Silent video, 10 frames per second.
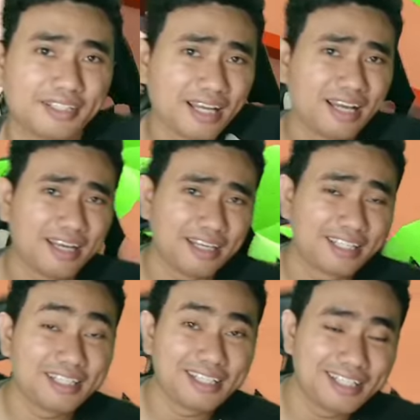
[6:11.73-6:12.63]
nah
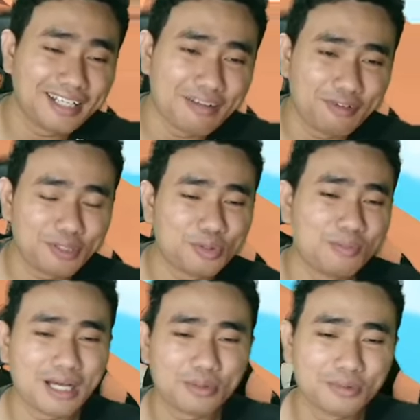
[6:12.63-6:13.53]
kira-kira
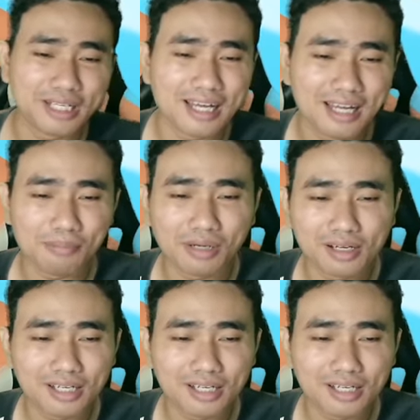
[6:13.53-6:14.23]
fitur barunya apakah